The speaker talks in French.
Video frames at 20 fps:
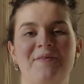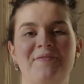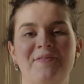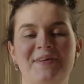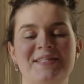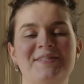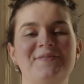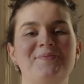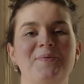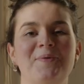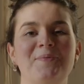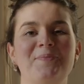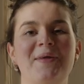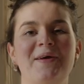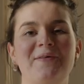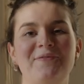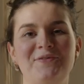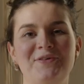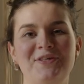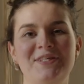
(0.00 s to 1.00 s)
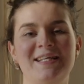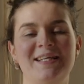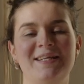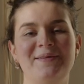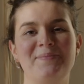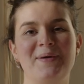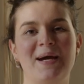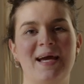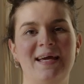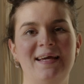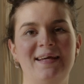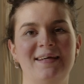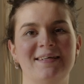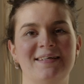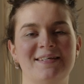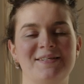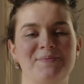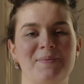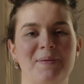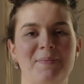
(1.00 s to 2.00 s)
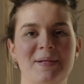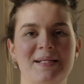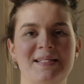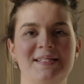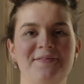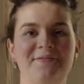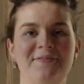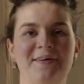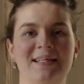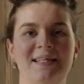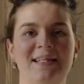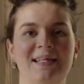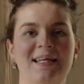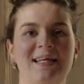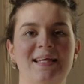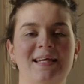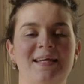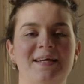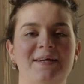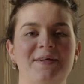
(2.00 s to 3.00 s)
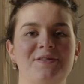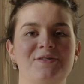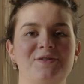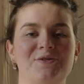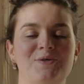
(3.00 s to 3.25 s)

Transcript: Effectivement, bienvenue chez Libraire. Je m'appelle Tiffany et je